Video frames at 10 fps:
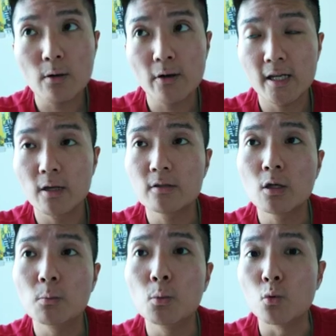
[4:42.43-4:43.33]
会很
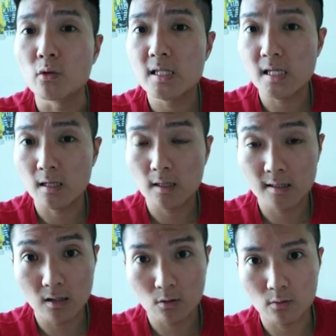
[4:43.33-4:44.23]
有母性，很
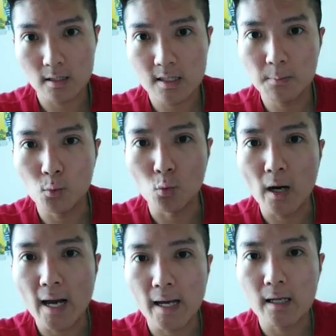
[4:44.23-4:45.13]
有那些母
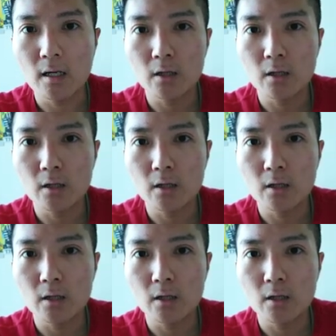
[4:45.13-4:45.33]
爱，